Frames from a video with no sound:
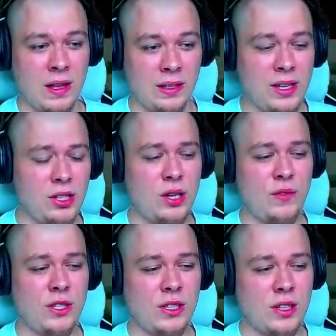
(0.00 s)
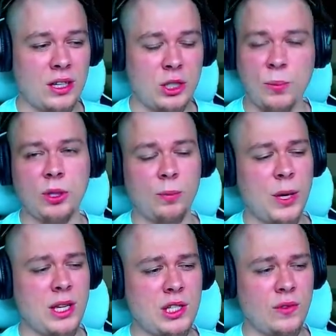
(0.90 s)
jeśli widzę jakieś
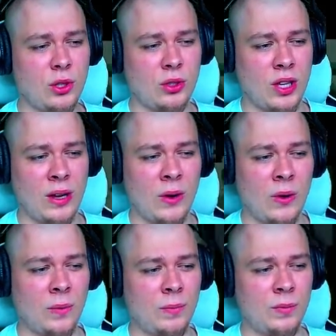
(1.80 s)
podobieństwo do tego,